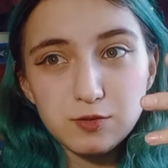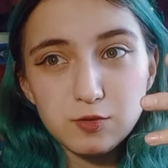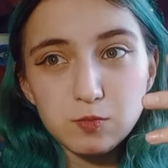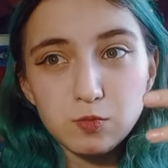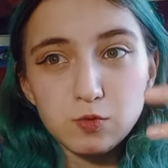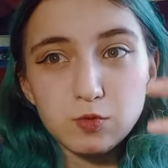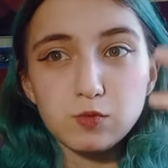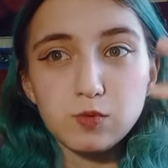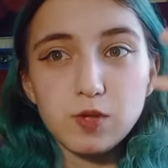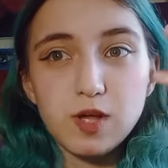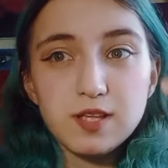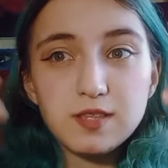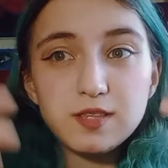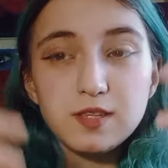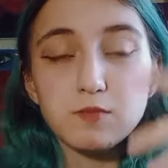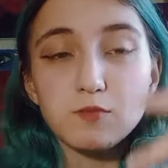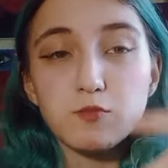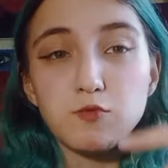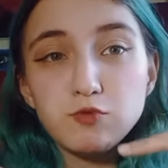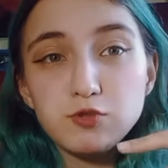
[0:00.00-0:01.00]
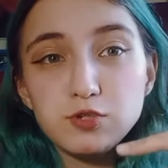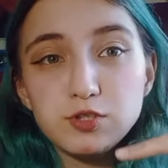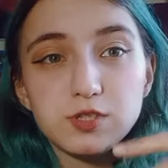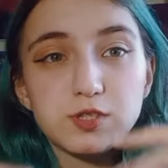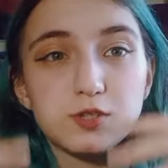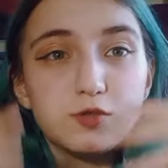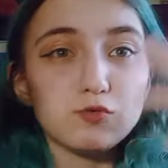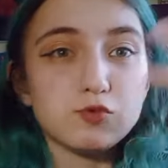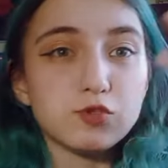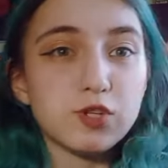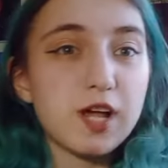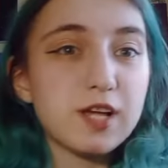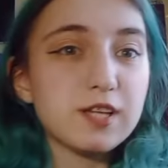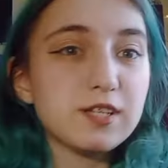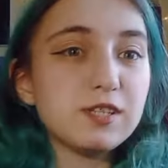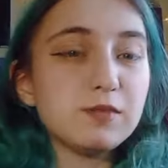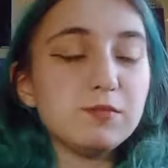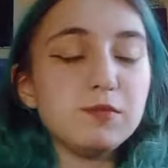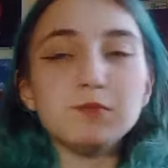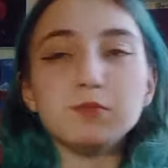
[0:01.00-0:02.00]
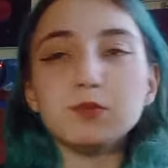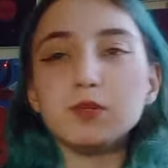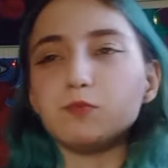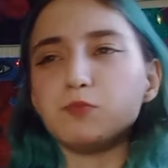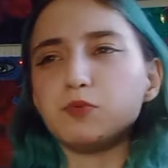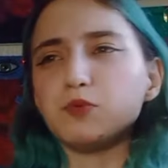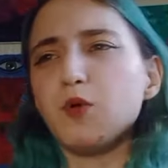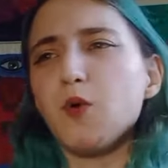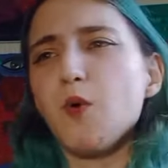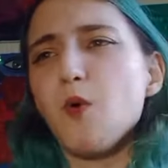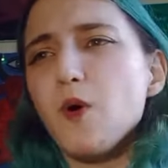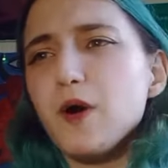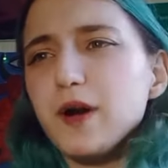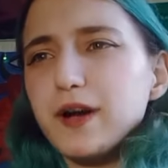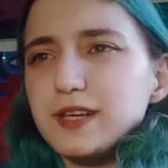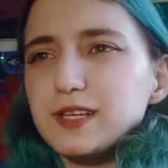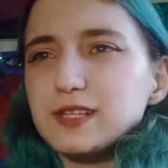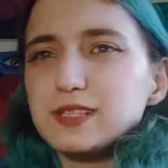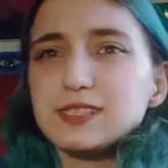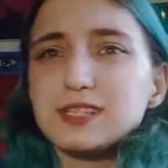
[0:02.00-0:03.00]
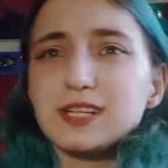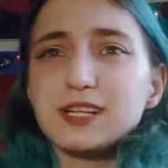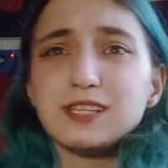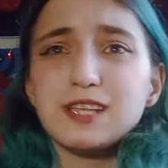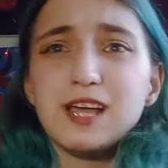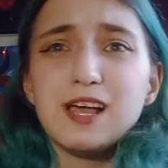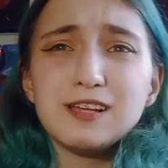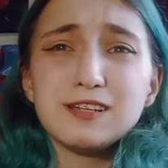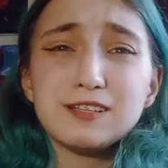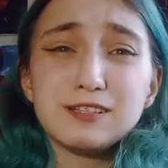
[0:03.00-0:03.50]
думаю, ну ладно, мучилась ужасно, мне было плохо, я страдала,